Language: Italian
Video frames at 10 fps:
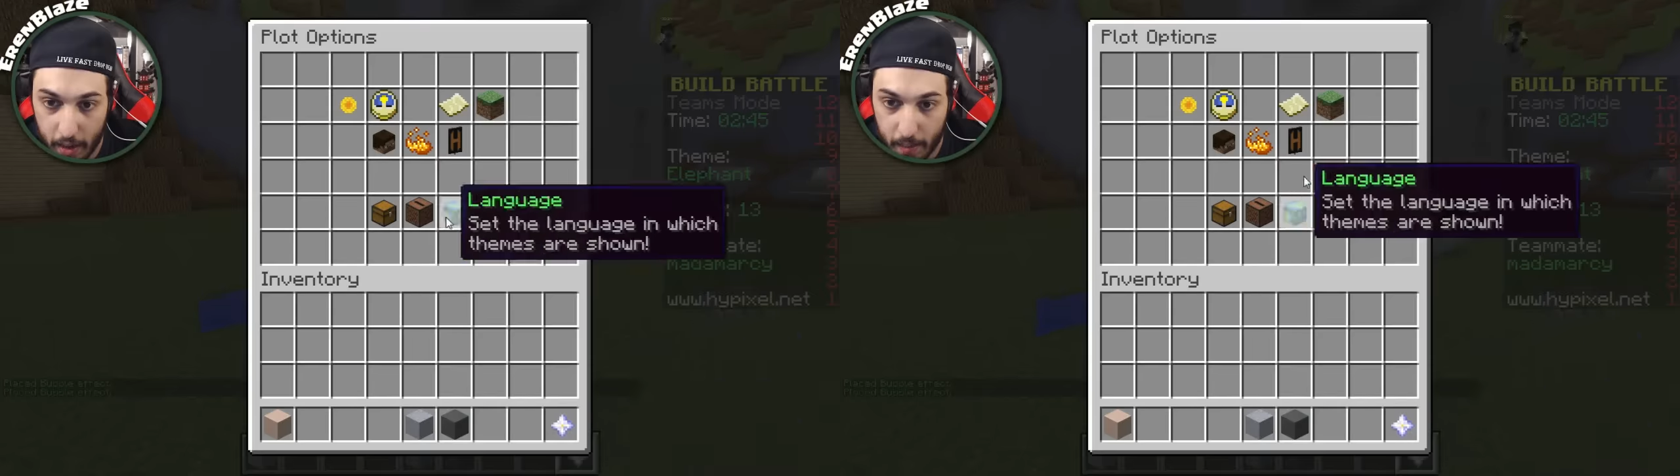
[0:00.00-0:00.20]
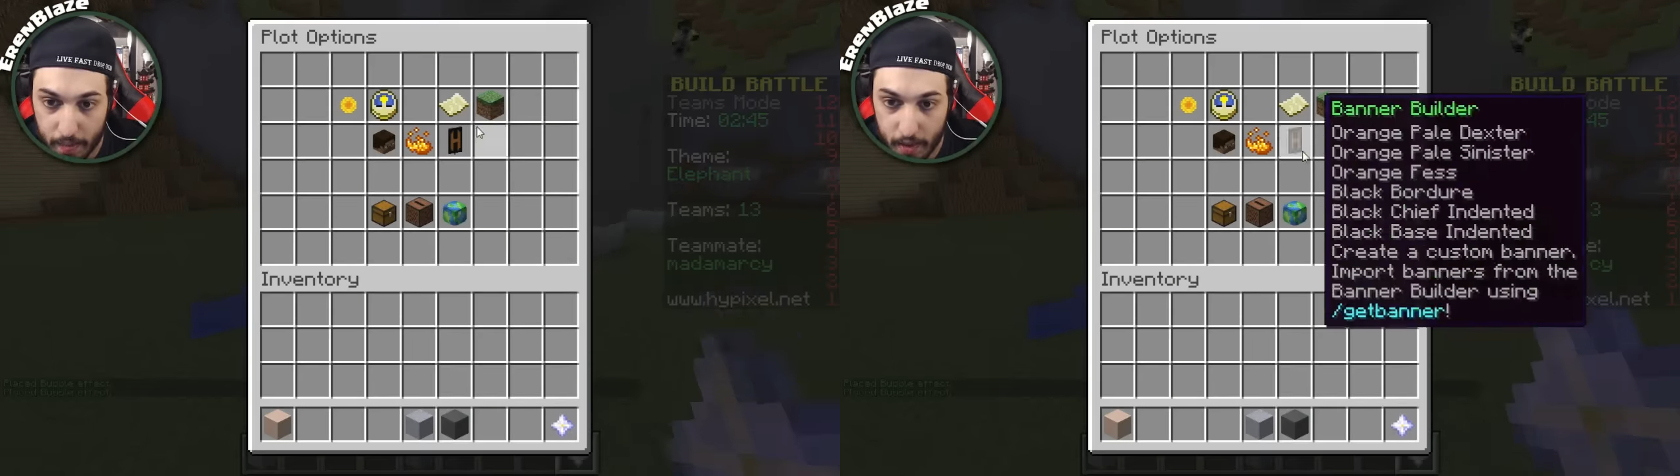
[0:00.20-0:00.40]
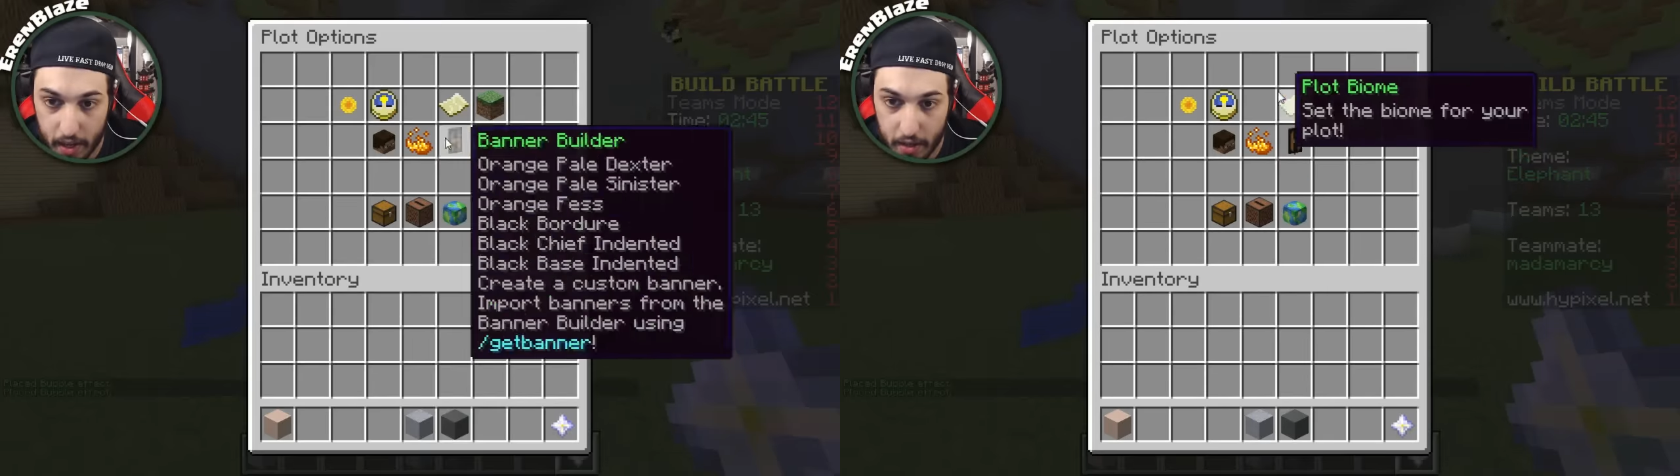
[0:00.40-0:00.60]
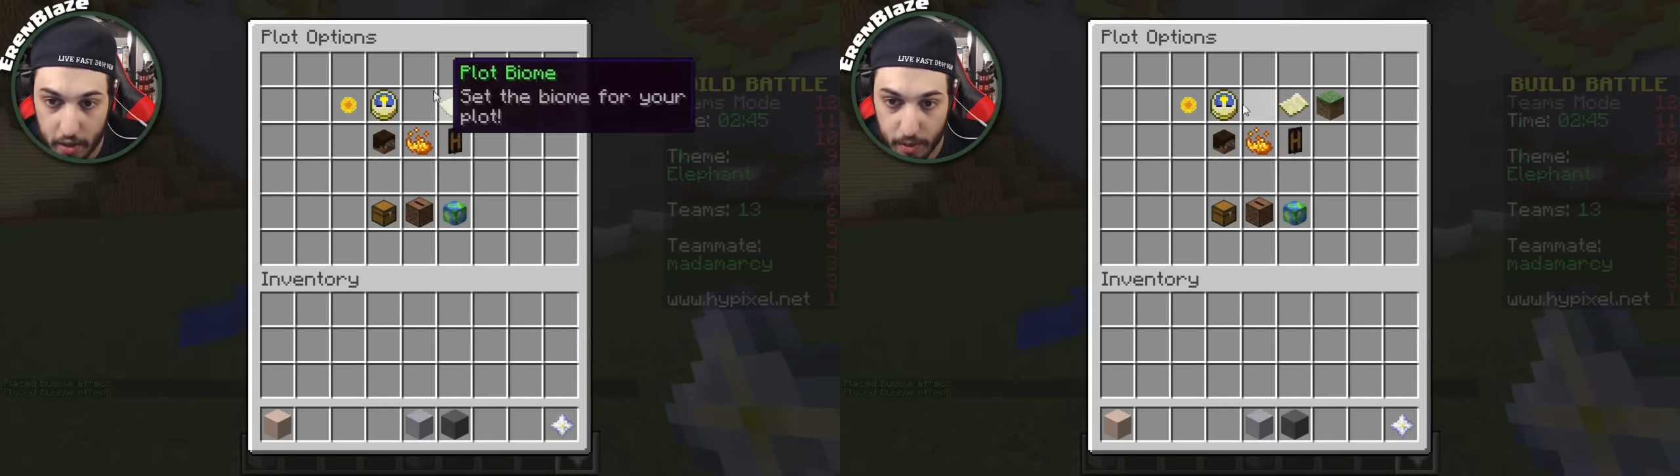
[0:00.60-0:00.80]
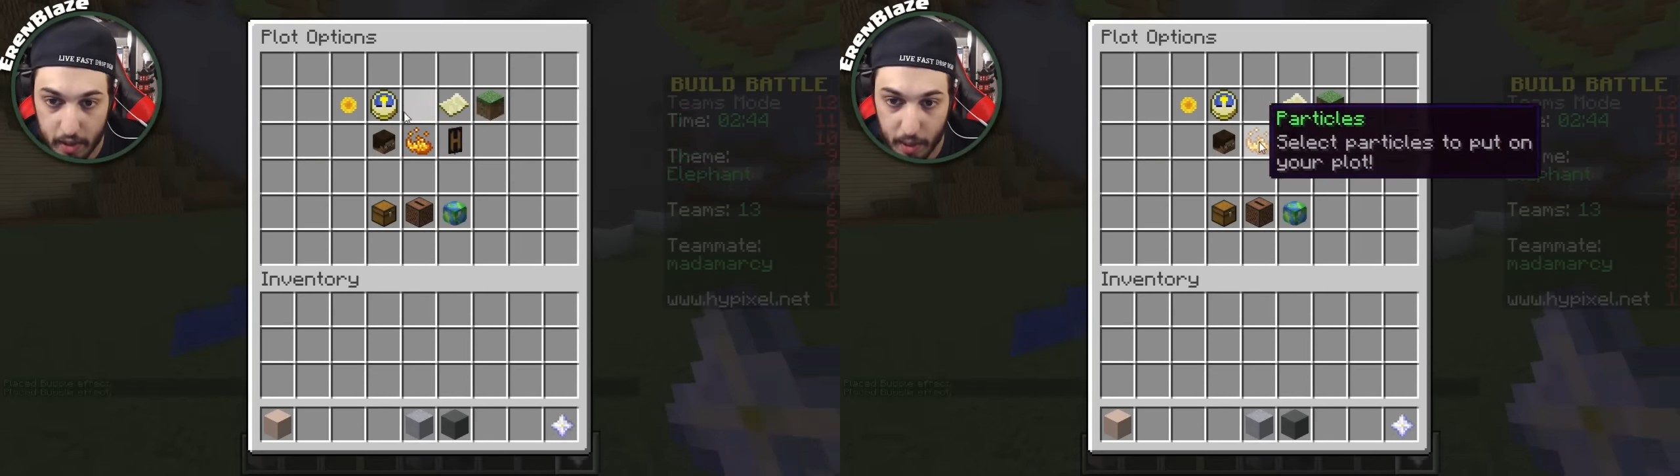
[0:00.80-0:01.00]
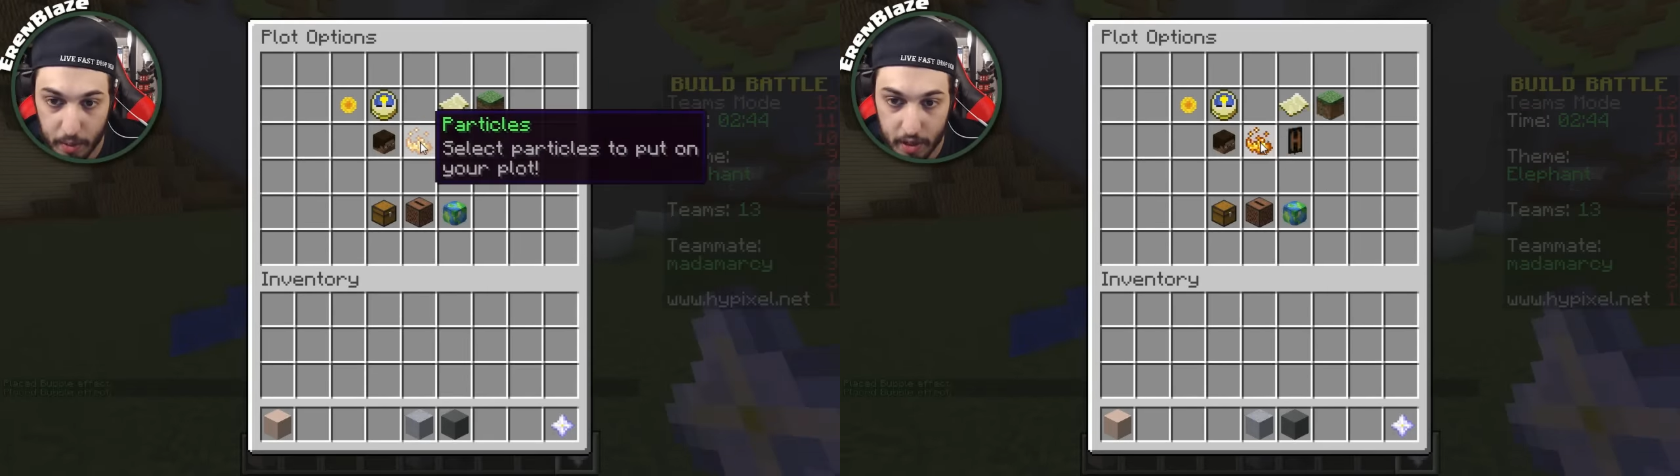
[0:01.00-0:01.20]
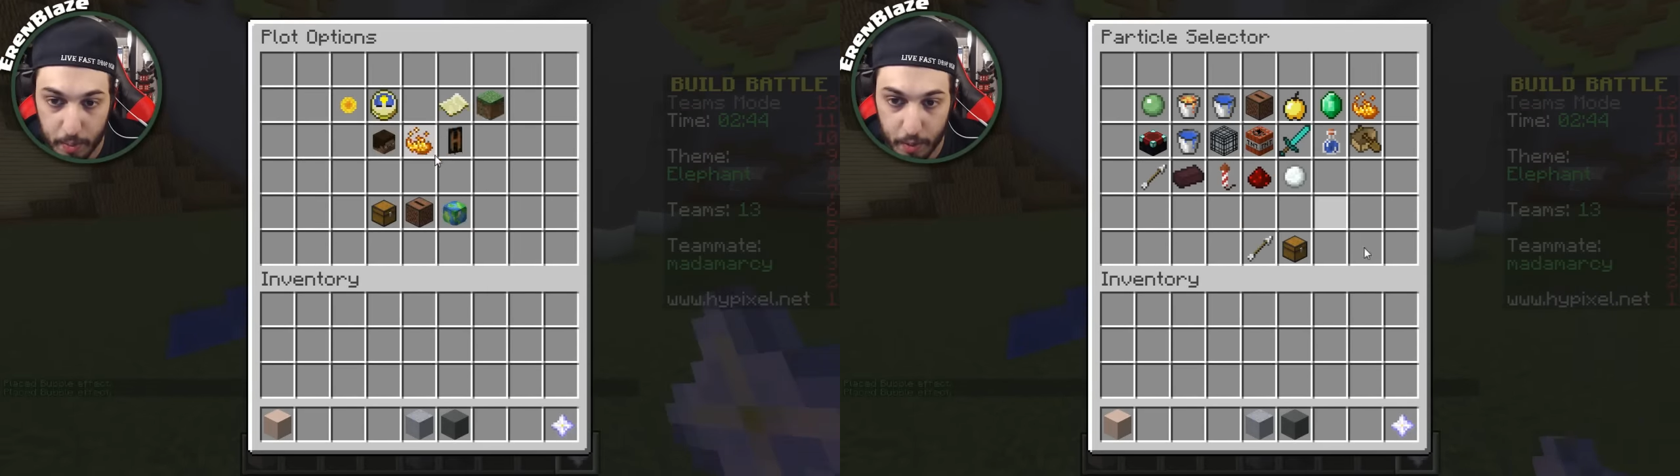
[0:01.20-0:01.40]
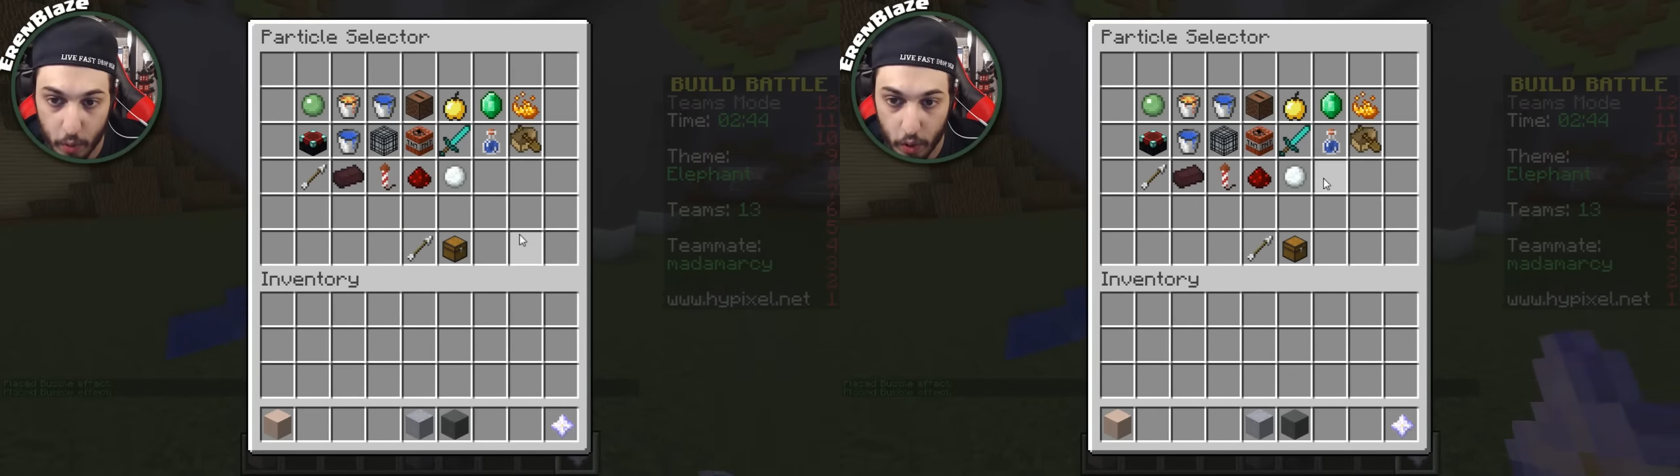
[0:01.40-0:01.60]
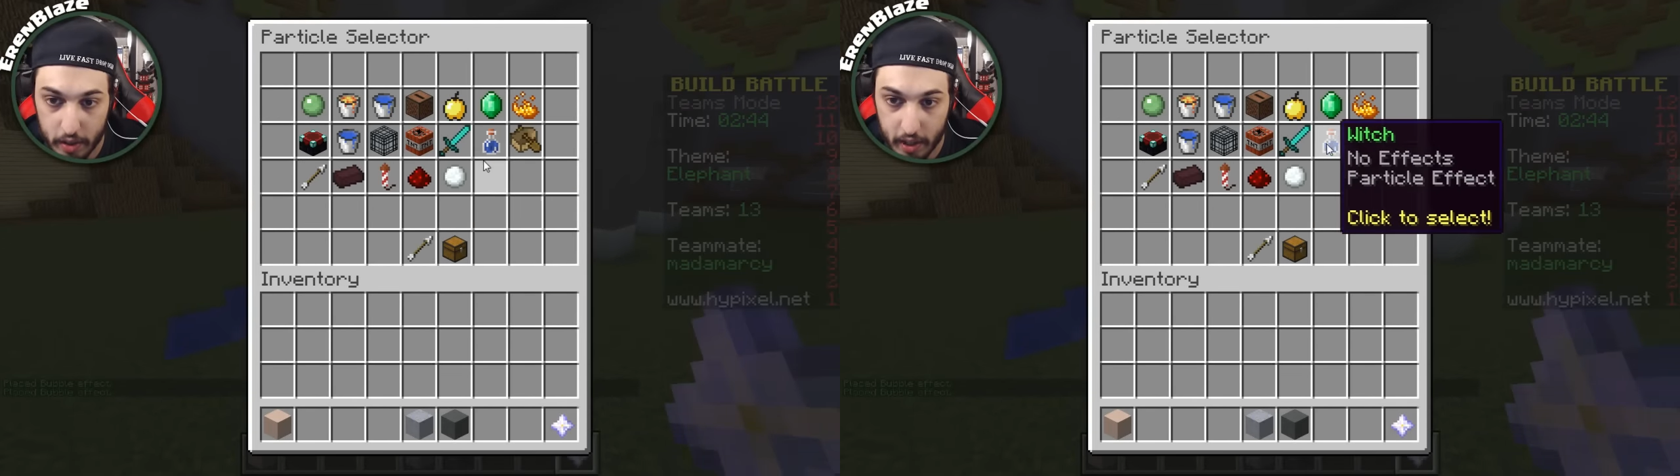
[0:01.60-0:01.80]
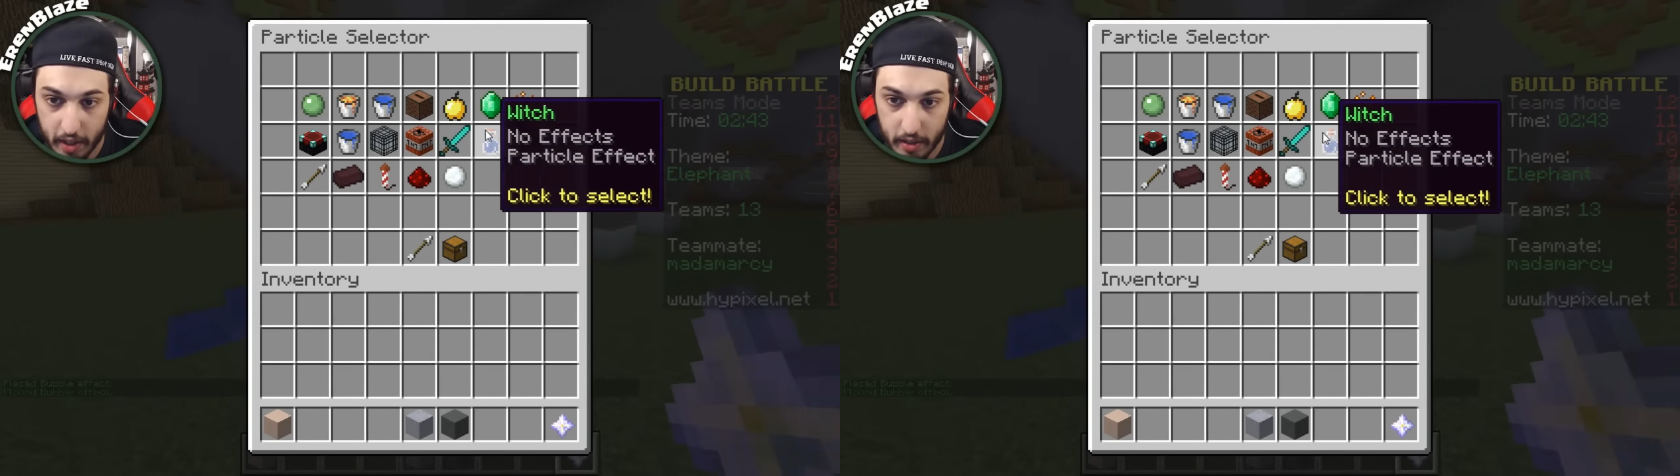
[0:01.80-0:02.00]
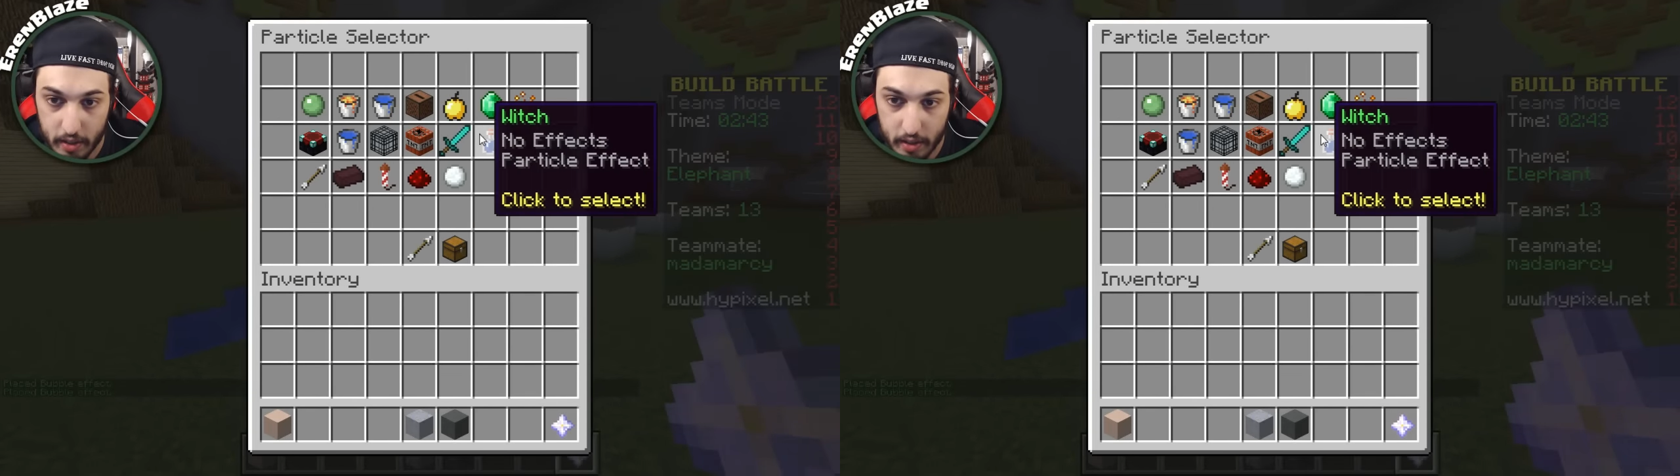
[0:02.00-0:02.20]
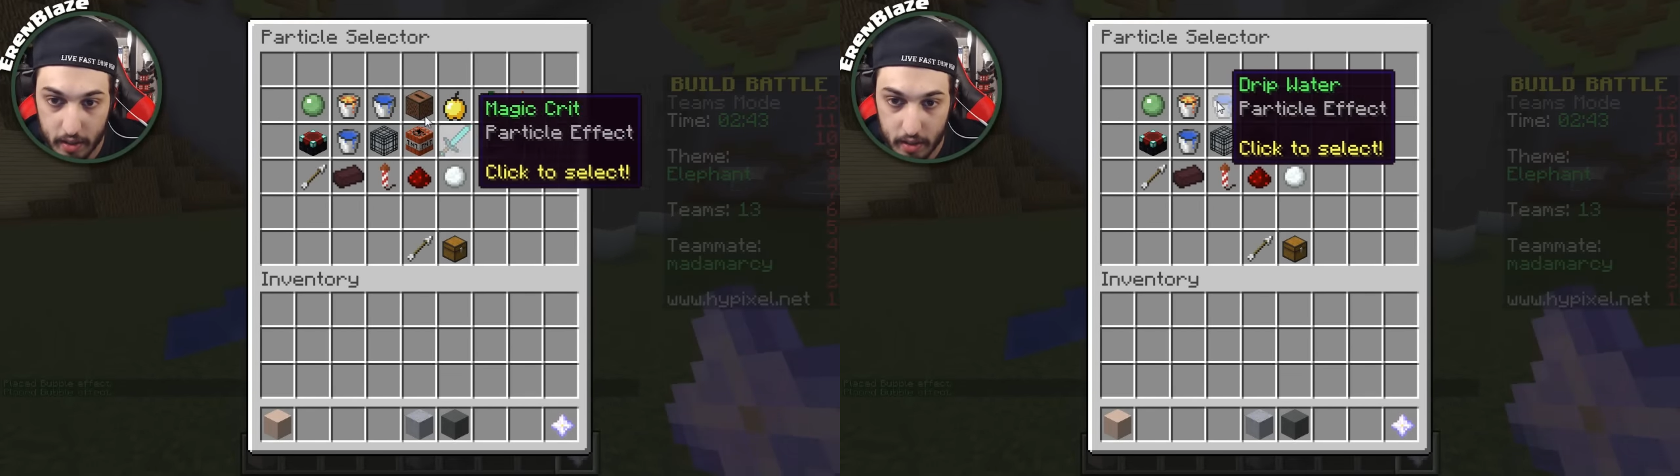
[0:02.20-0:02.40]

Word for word: E adesso mettiamo Drip Water.